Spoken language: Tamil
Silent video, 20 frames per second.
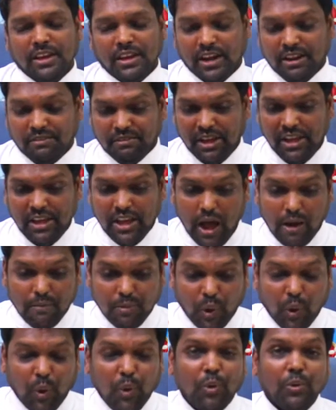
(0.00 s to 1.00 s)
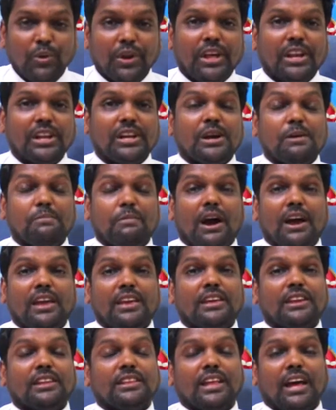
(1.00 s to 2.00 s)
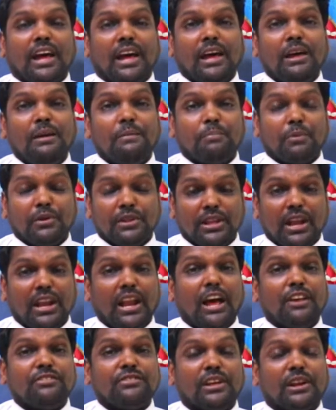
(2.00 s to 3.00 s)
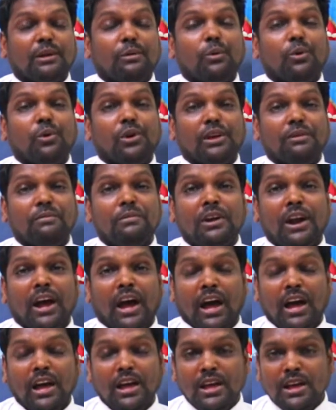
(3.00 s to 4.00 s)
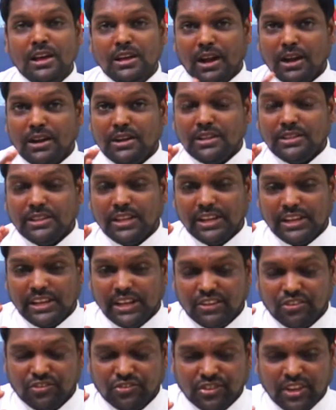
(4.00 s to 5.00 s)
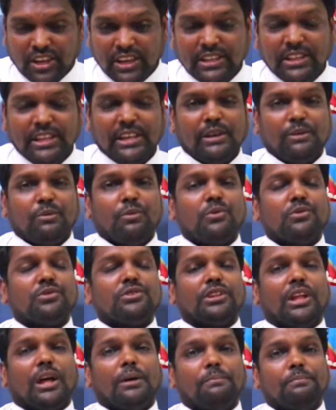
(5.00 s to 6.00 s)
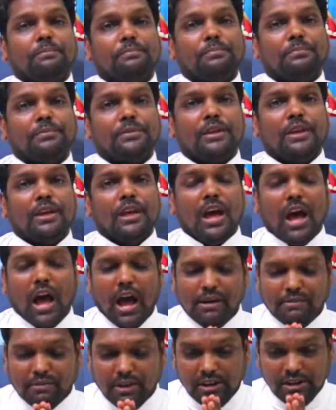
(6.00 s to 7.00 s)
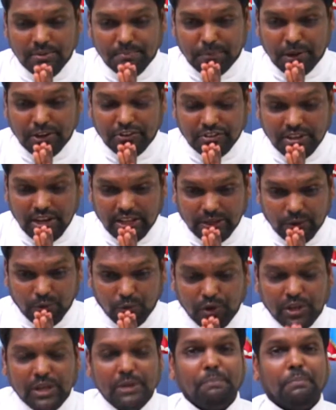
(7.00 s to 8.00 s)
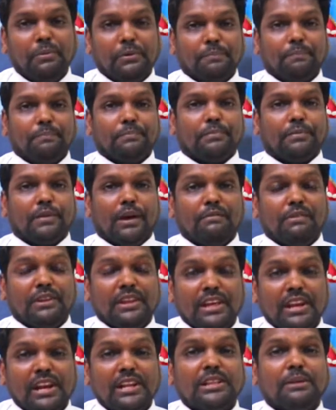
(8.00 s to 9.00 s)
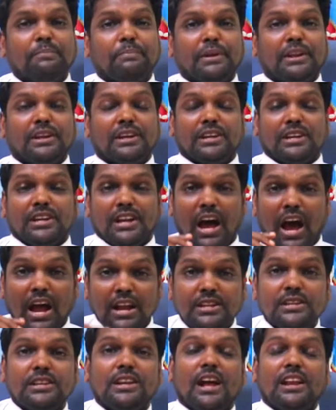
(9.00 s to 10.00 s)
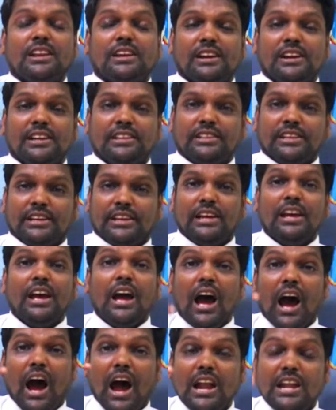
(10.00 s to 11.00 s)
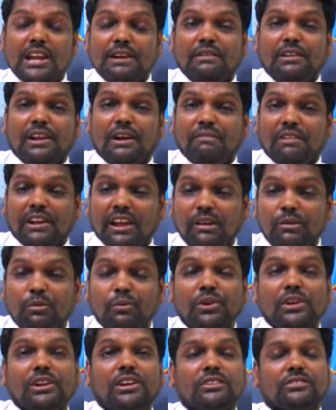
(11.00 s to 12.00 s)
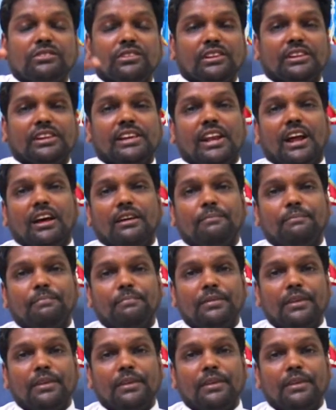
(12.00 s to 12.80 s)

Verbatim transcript: எனவே அவ்வளோ நெருக்கமாக இருந்த புனித லாசர் அவர்களுடைய விழா கற்றுத்தருகிற செய்தி ஒன்றுதான் அவர் பெற்ற அந்த உயிர்ப்பு அவர் இறந்த பிறகு நான்கு நாள் கழித்து ஆண்டவர் அவரை உயிர்க்க செல்கிறார்